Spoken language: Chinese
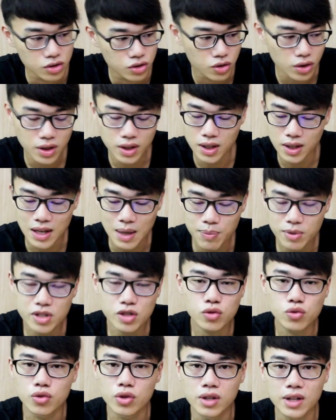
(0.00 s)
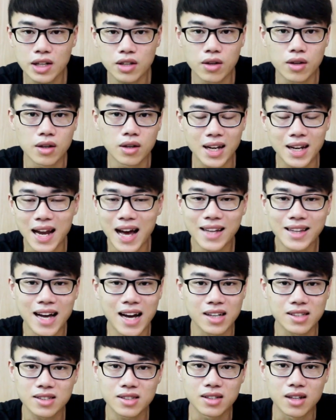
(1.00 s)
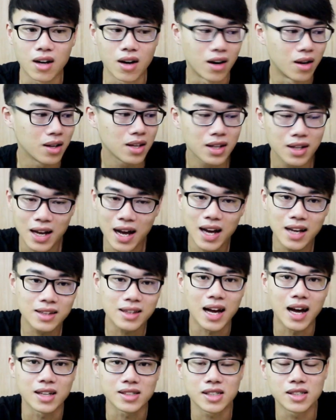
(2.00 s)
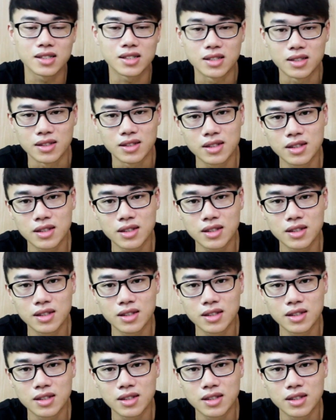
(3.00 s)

所以呢，它不是属于那种拉打式的哦，一拉一打这样子，